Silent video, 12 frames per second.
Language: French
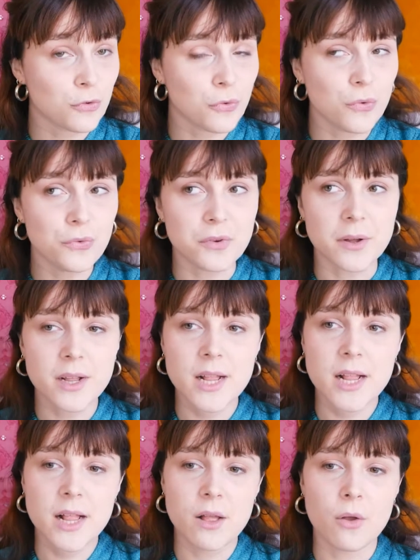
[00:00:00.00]
je trouve.
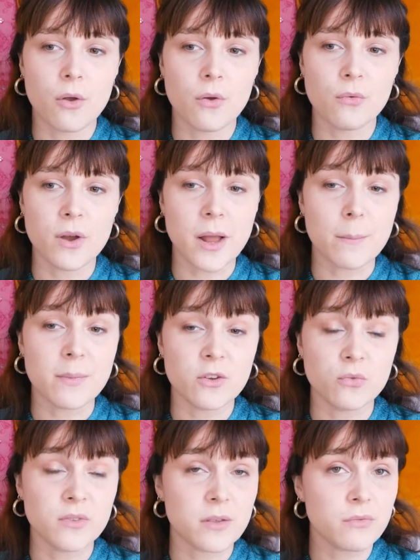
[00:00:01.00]
Euh, voilà, mais
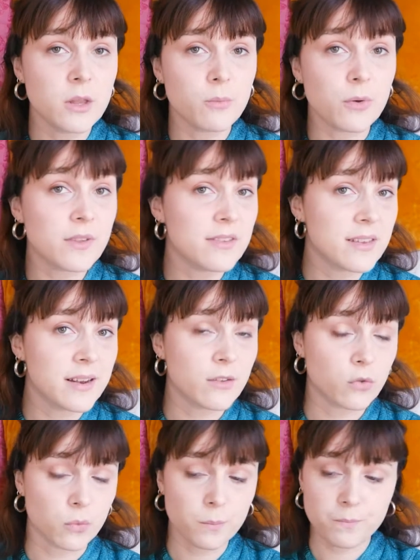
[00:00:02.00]
je vous ai fait une petite
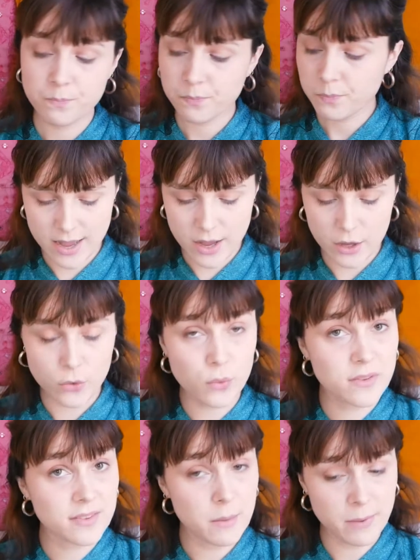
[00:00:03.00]
sélection.
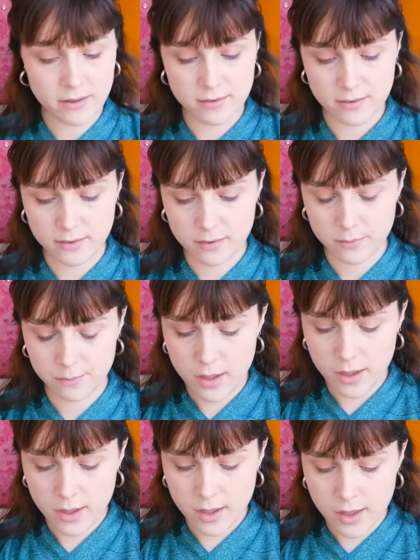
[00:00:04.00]
Donc c'est parti
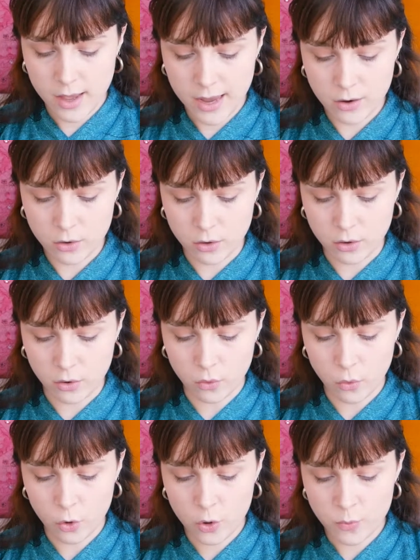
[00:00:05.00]
alors,
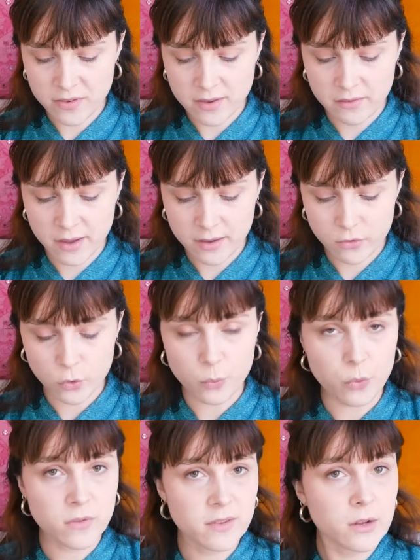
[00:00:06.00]
on commence avec ce
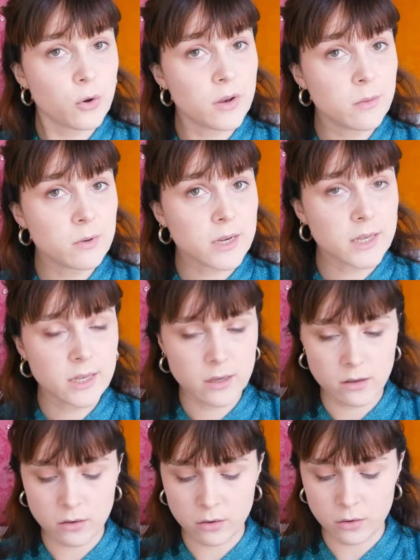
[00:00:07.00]
petit colibri
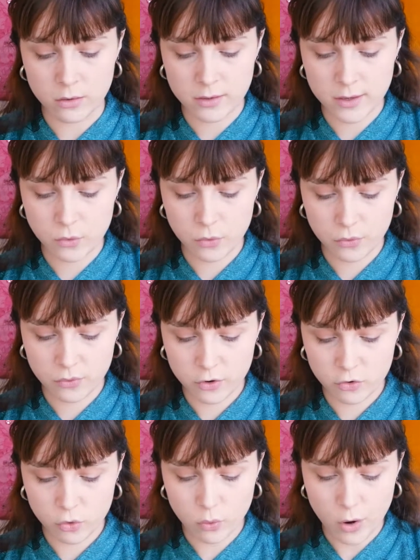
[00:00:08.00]
euh, qui est donc fait,
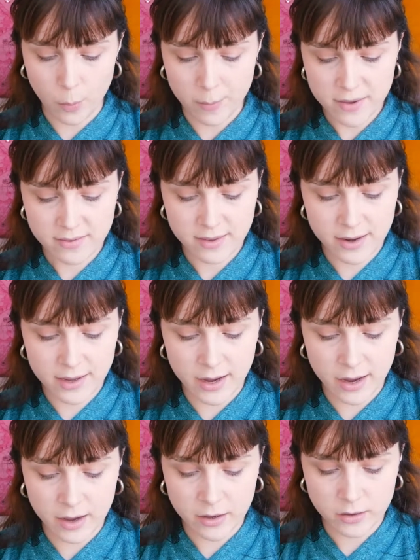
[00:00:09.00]
je crois, au pastel
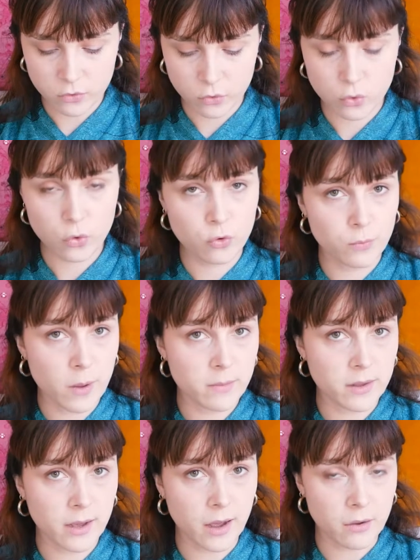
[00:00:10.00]
gras sur du
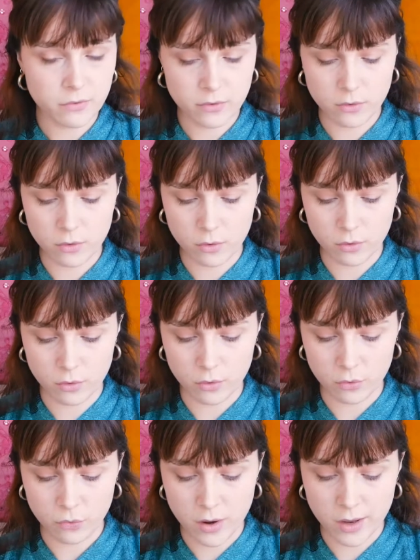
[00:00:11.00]
papier craft. Euh,
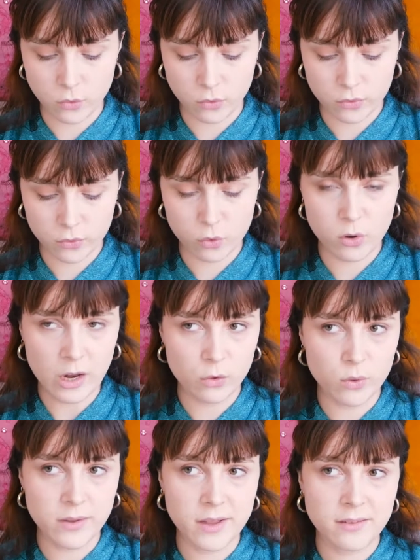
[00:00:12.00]
voilà, donc celui-là, il
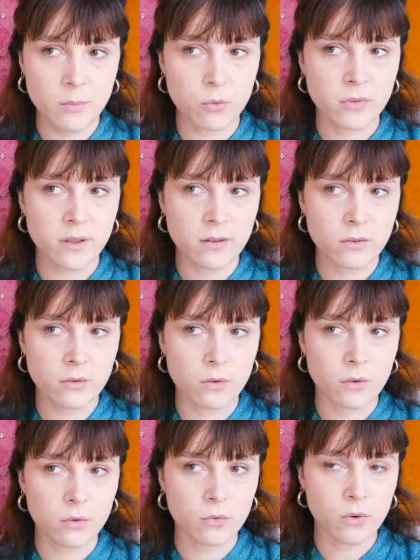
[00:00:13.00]
doit dater peut-être
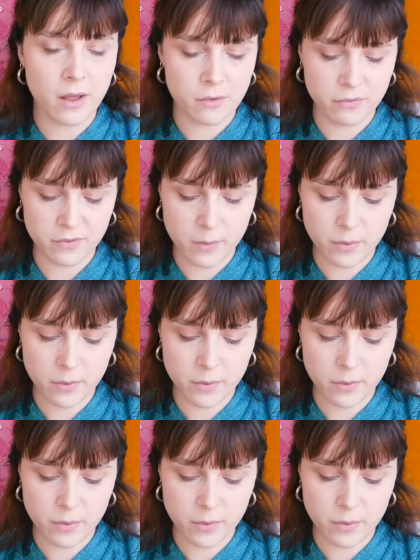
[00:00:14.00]
euh, de la fin